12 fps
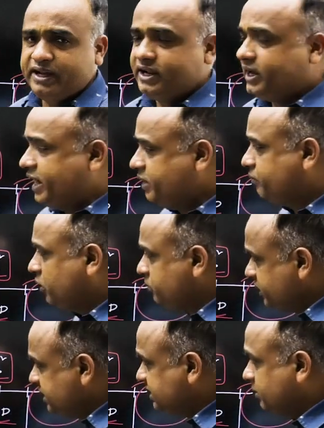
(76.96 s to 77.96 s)
में एक
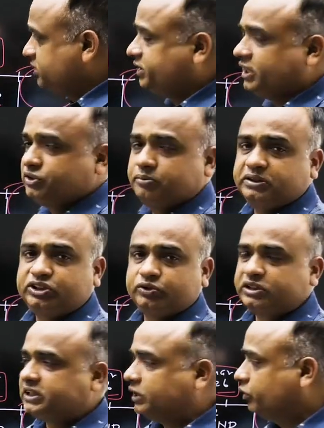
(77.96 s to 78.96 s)
बहुत बड़ी समस्या जो
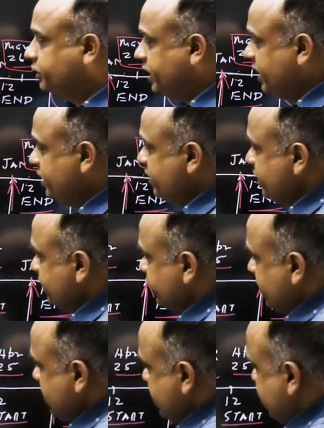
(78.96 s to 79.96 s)
बच्चों के साथ होती है
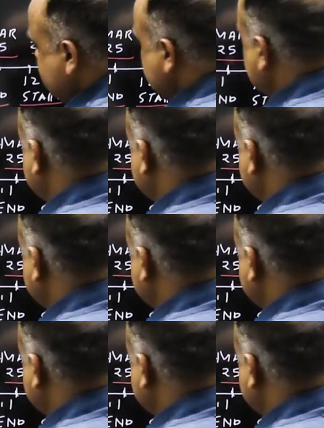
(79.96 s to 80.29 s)
कि ये जो